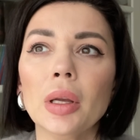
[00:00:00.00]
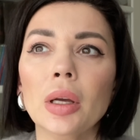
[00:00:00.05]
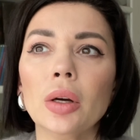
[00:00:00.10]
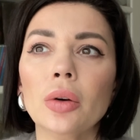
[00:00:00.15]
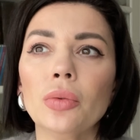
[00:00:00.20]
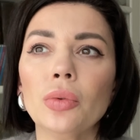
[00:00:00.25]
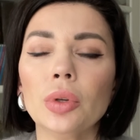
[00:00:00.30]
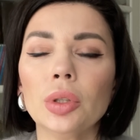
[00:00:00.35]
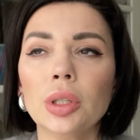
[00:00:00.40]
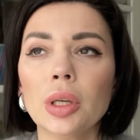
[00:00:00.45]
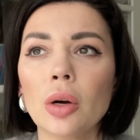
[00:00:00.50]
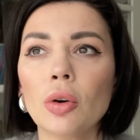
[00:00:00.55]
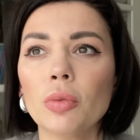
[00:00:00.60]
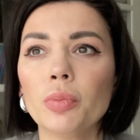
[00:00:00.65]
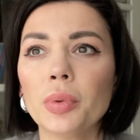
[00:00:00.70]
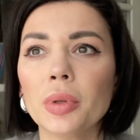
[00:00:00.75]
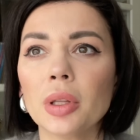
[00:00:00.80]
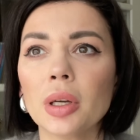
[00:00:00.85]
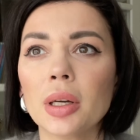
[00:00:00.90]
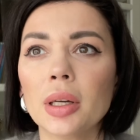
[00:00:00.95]
Вот я
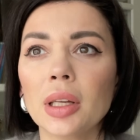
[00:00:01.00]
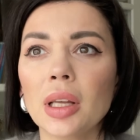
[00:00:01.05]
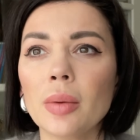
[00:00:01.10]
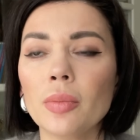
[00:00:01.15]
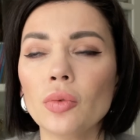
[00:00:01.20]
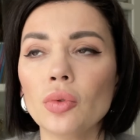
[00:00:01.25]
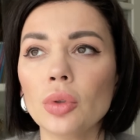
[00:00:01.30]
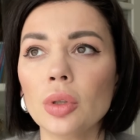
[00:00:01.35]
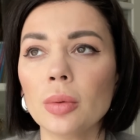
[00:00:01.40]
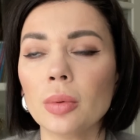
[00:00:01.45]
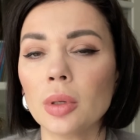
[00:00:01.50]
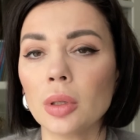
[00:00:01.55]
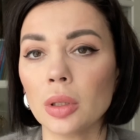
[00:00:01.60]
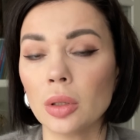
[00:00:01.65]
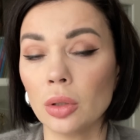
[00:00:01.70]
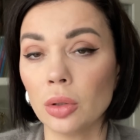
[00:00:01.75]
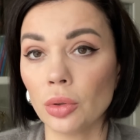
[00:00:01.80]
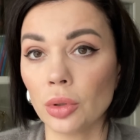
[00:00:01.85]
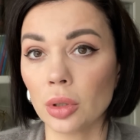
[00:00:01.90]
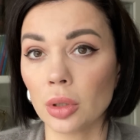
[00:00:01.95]
купила крем, ну и
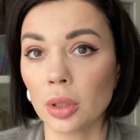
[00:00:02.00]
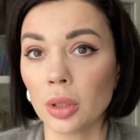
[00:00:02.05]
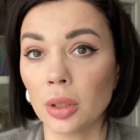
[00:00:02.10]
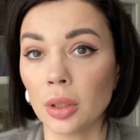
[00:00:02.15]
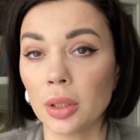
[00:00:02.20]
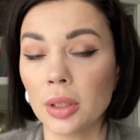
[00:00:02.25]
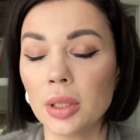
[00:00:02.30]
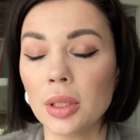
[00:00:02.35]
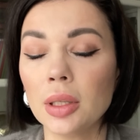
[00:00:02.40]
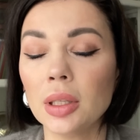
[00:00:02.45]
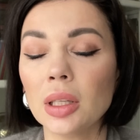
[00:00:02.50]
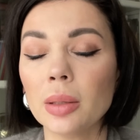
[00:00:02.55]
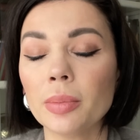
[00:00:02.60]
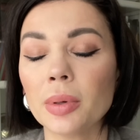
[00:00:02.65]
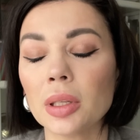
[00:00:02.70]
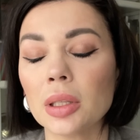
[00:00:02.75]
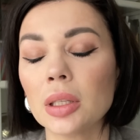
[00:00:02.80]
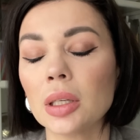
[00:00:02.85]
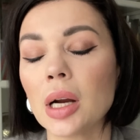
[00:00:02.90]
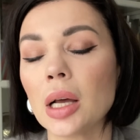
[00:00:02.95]
хлорогексидином
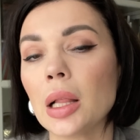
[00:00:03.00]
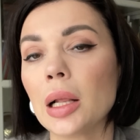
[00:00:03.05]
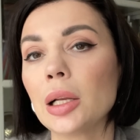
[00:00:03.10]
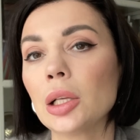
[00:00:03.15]
протирала